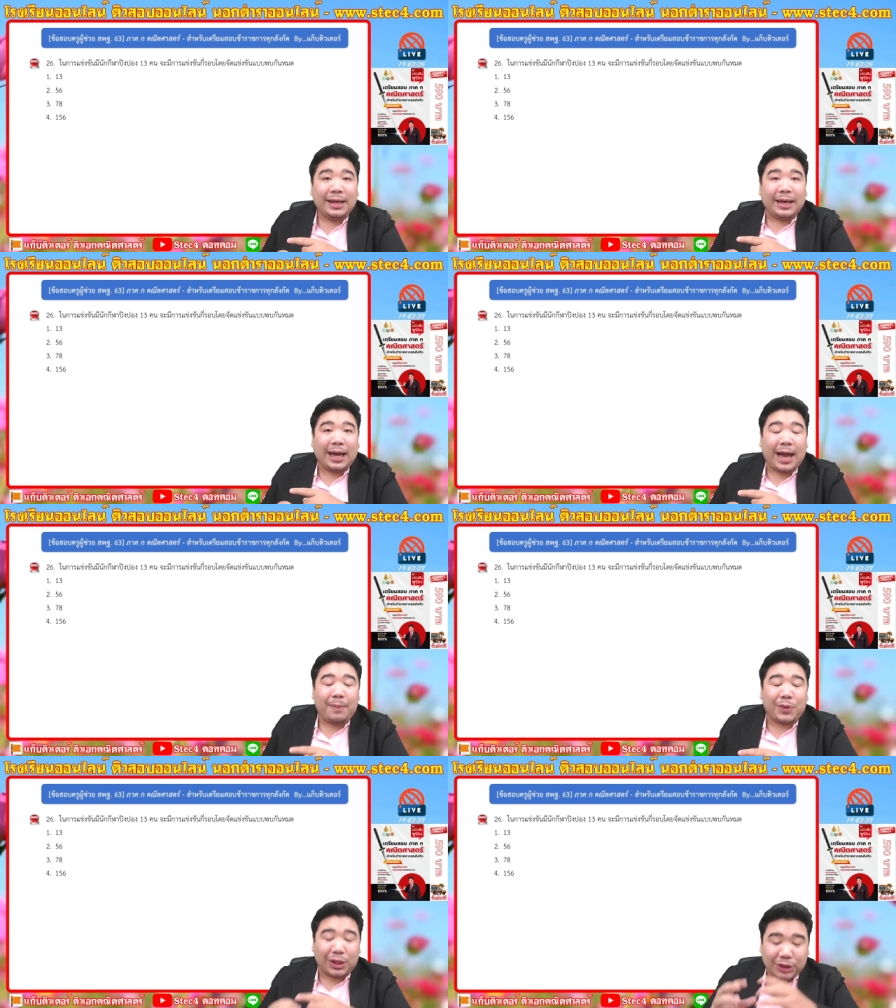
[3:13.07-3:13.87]
นะครับ
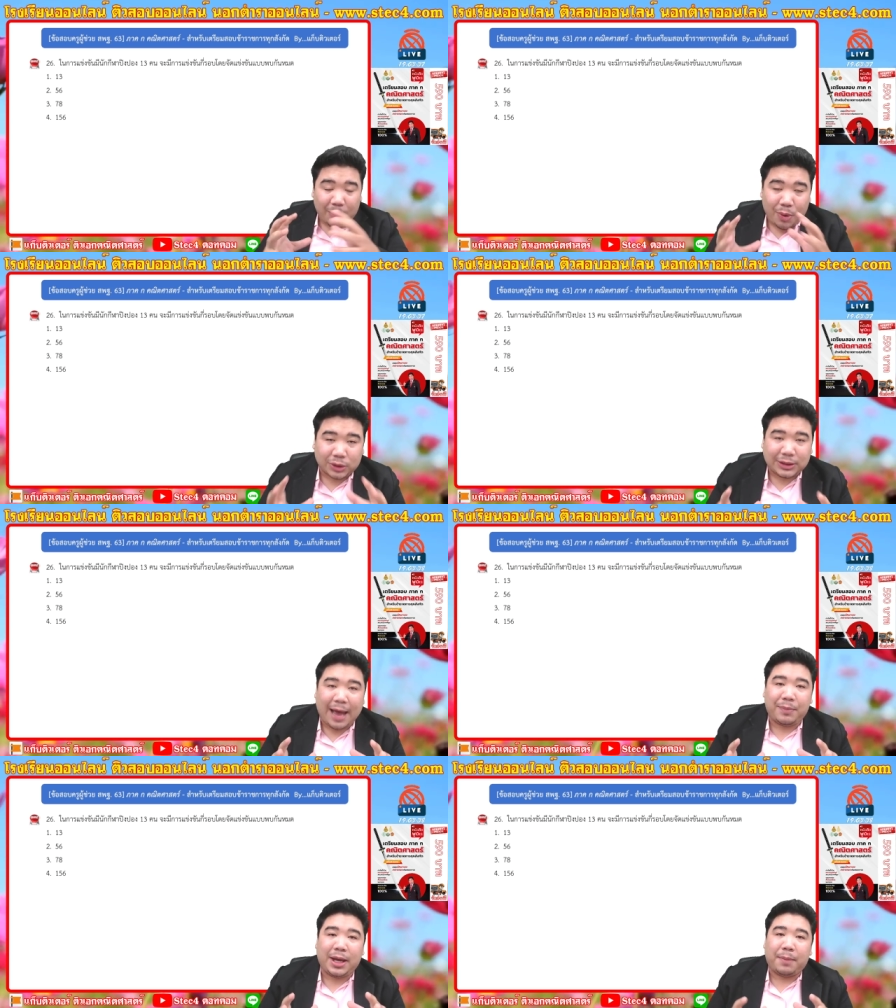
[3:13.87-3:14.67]
ข้อสอบ
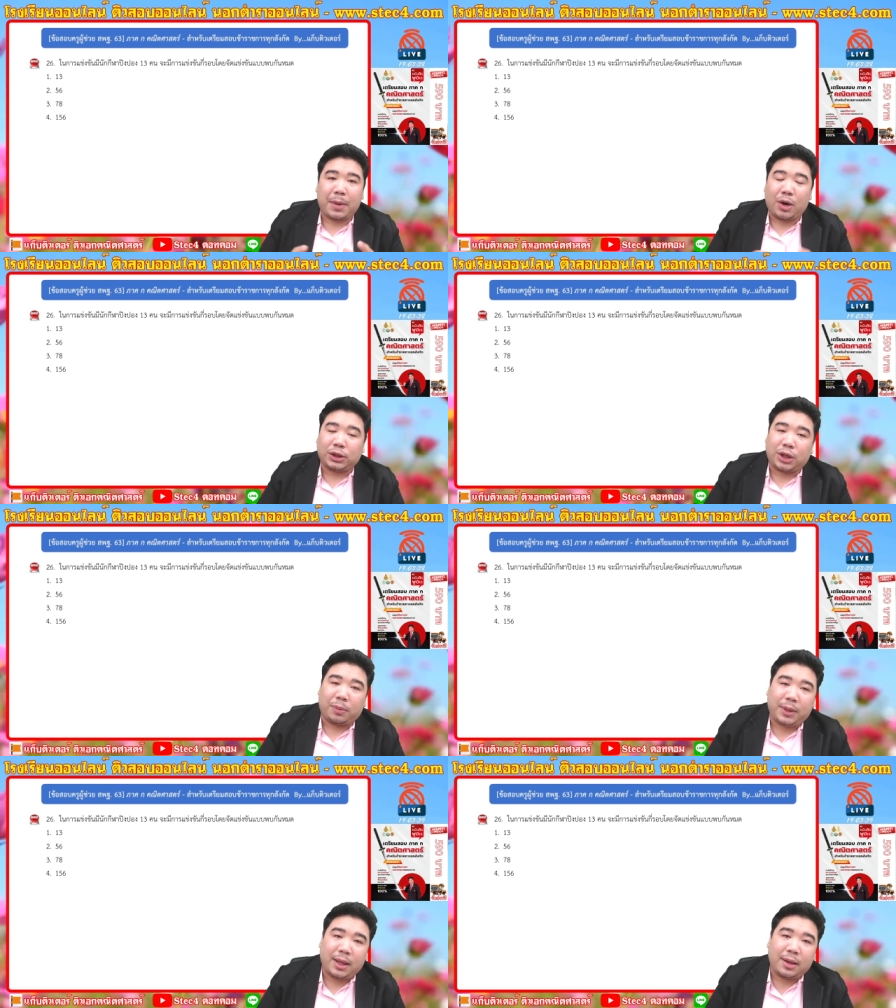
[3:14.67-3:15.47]
63 เนี่ยเป็นข้อสอบ
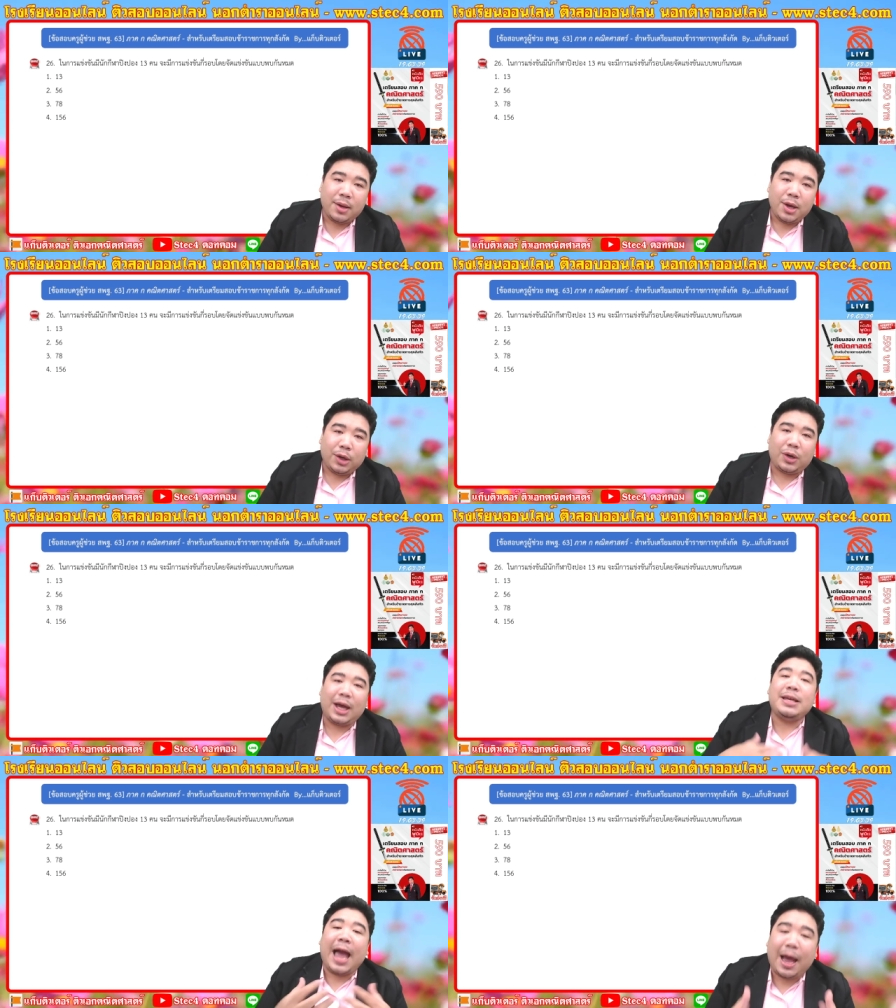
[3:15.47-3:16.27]
ที่ค่อน
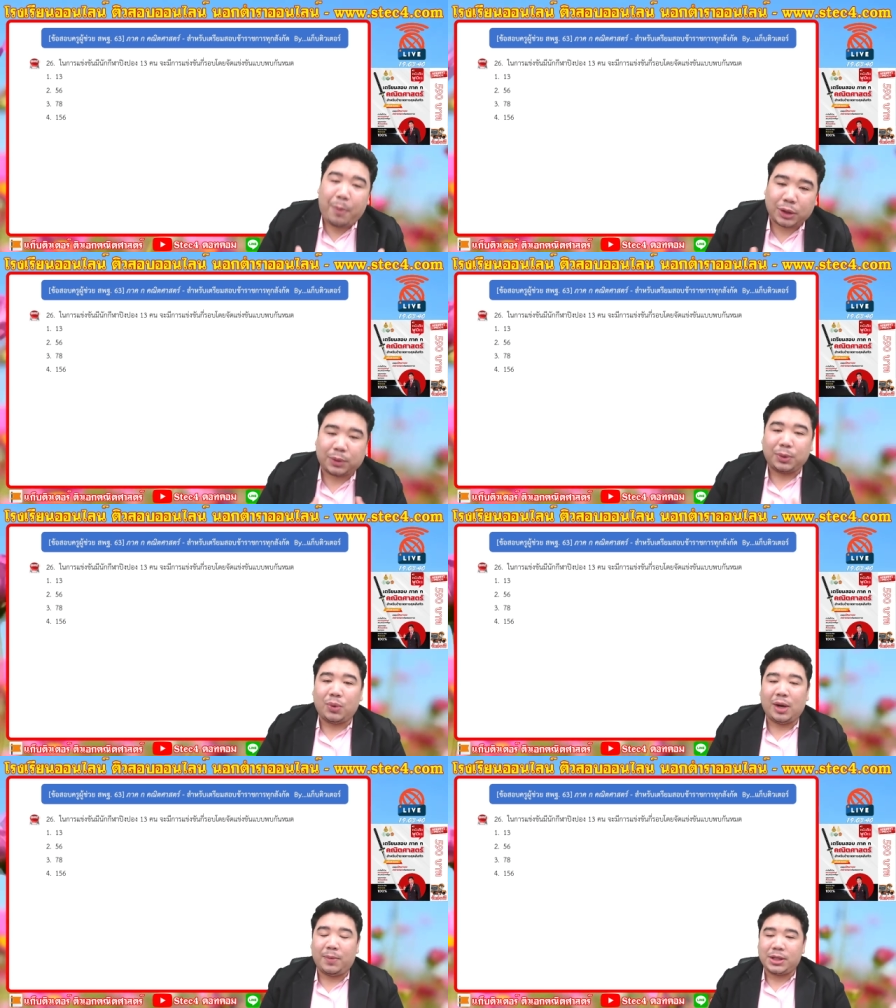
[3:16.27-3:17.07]
ข้างยากพอสมค
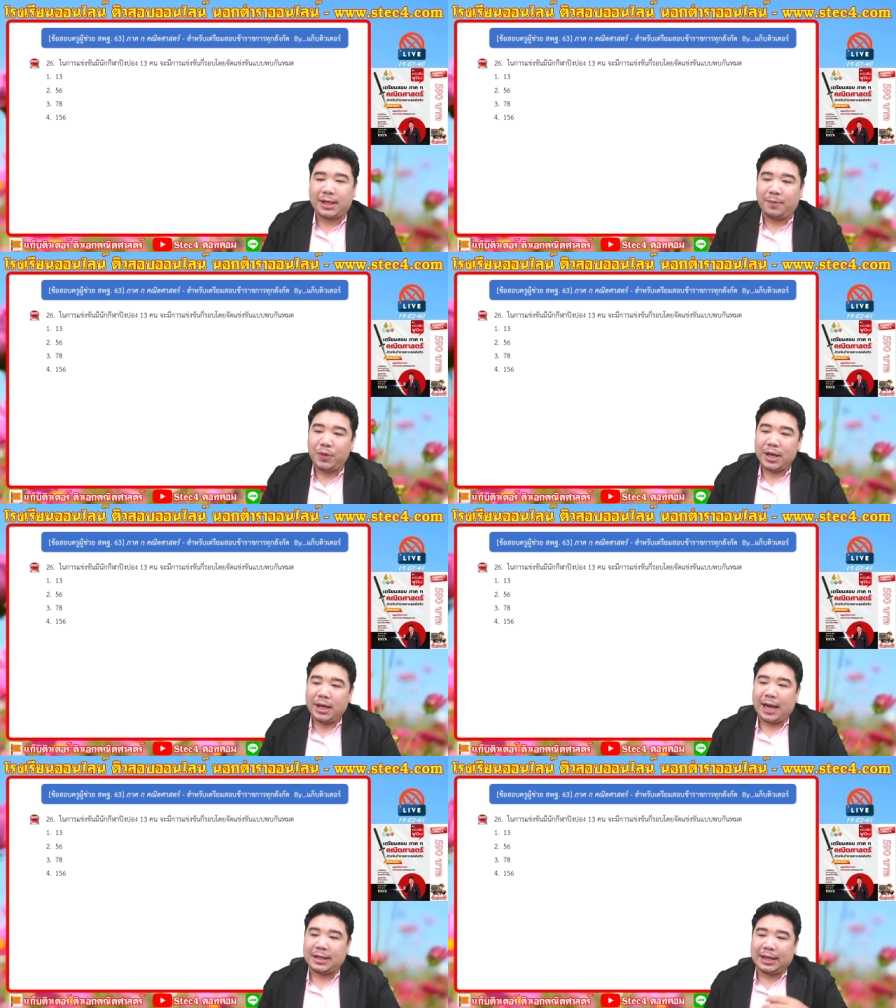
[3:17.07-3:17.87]
วรเพราะฉะนั้น
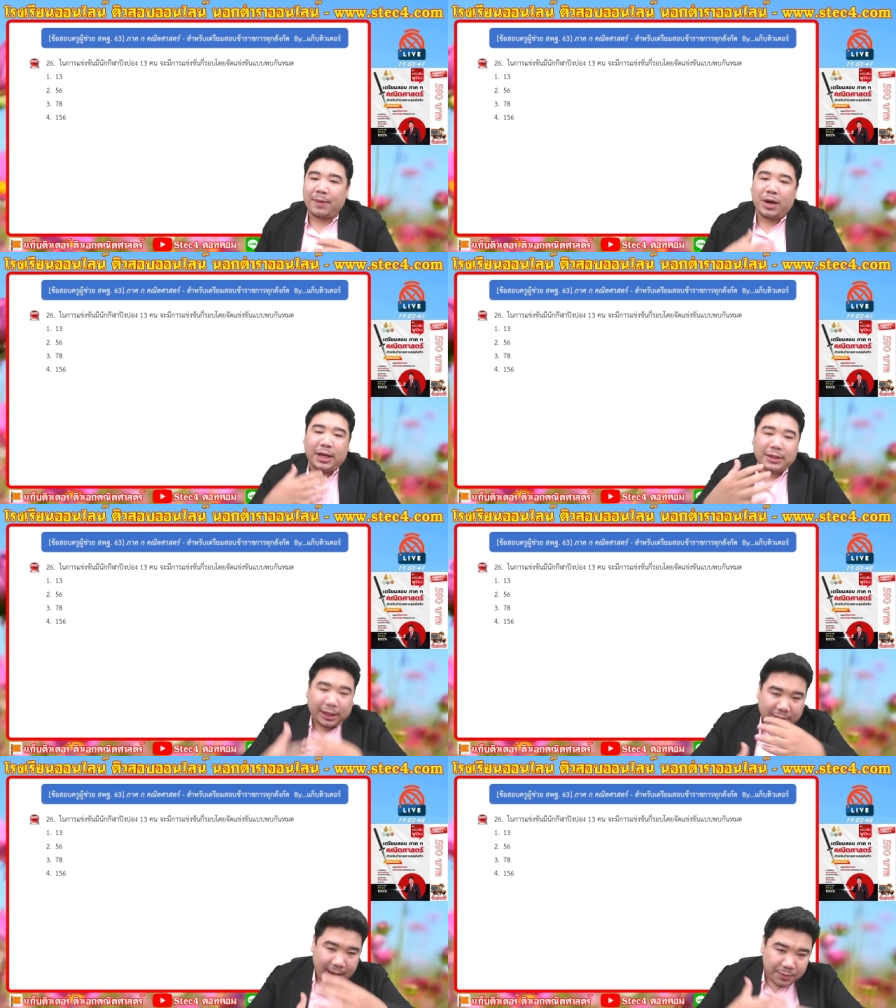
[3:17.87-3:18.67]
อาจารย์แก๊ปก็เลยจั
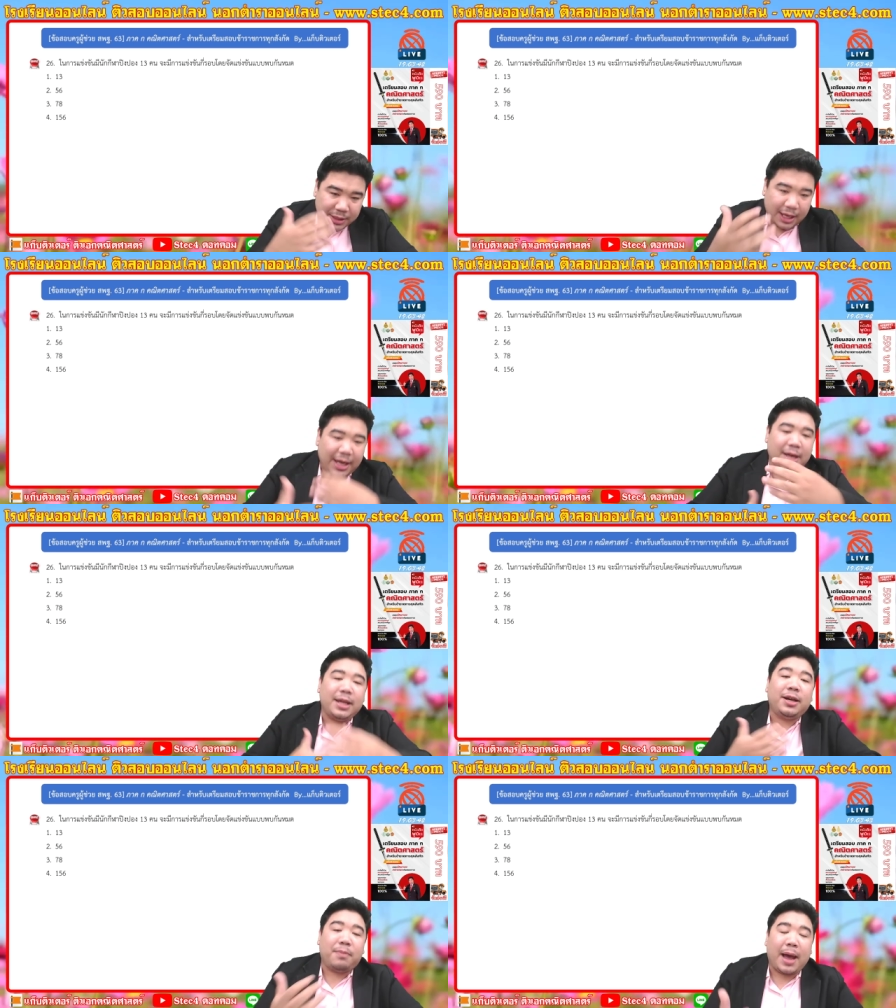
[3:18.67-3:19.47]
ดทำซีรีส์
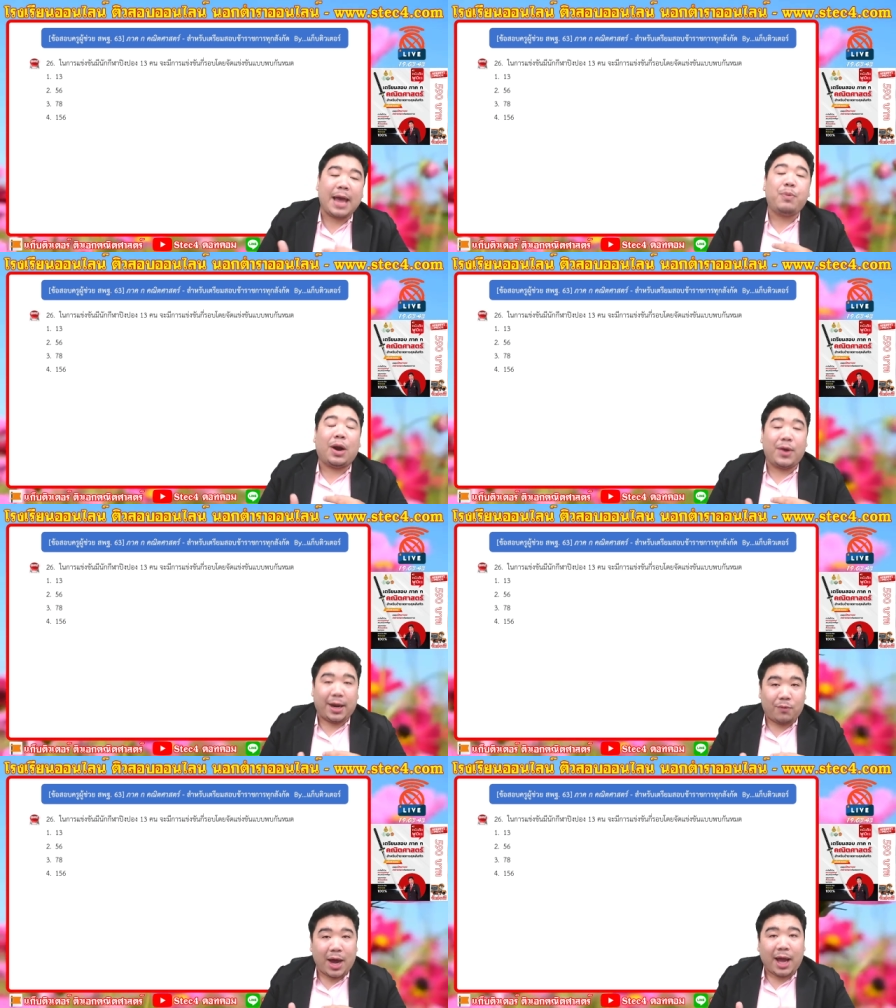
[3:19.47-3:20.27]
นี้ขึ้นมาให้พวกเรา
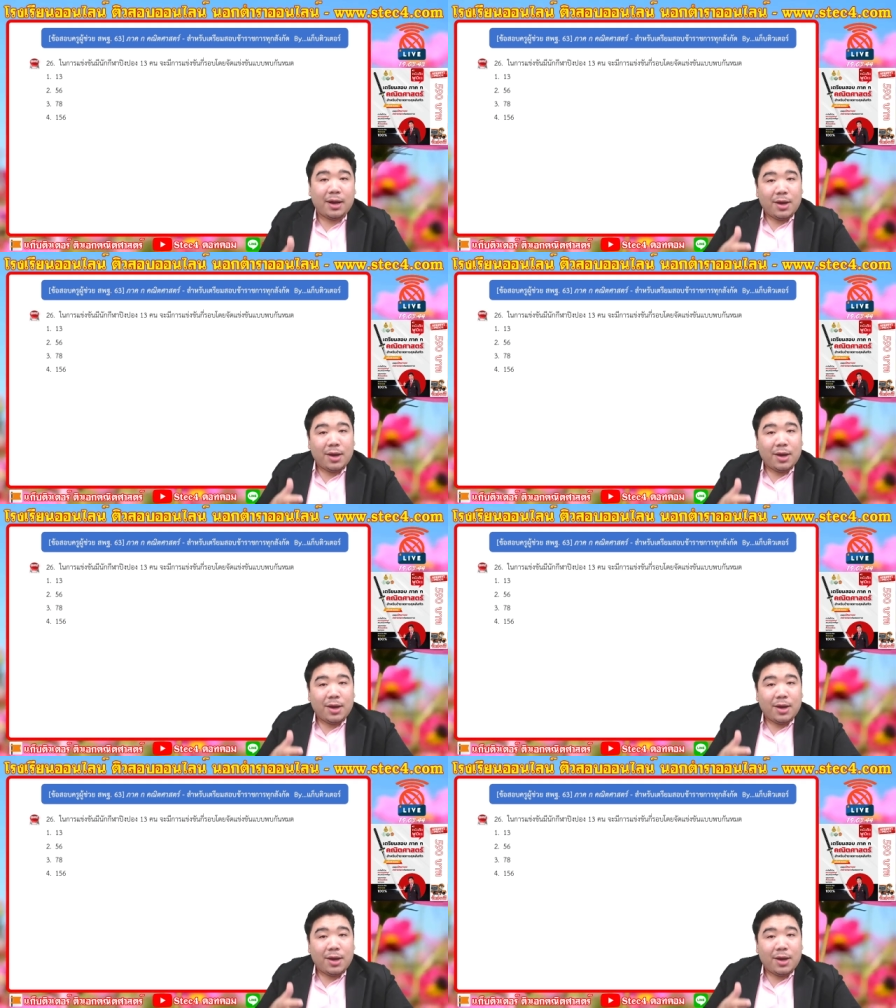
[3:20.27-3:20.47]
เห็นว่า